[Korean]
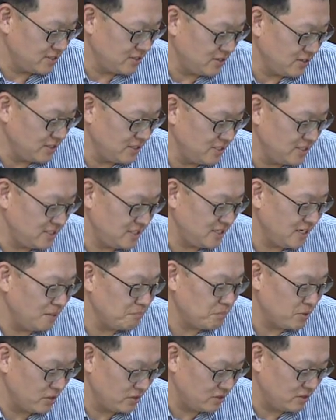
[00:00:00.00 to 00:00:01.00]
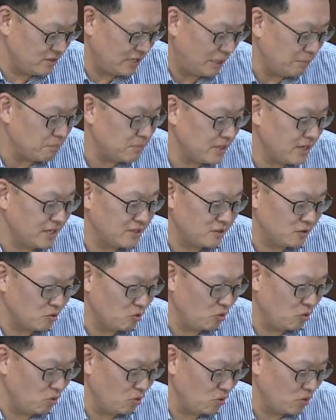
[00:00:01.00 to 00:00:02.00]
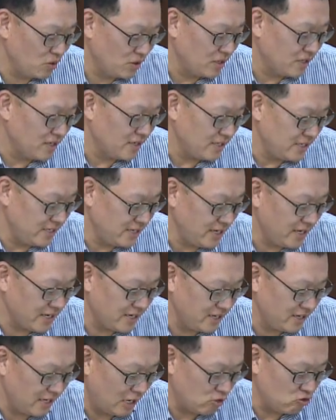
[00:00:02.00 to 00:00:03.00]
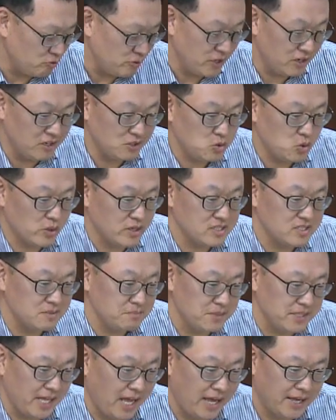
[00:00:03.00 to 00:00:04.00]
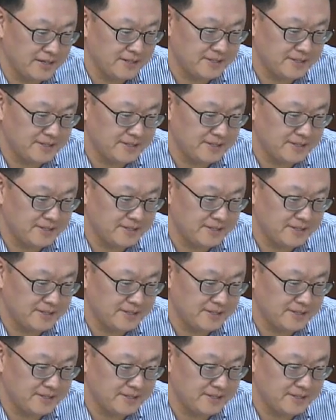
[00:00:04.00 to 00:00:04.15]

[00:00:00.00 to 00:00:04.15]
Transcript: 그래서 이 시 한 편을 함께 네. 듣고 이야기를 나누면 좋겠습니다.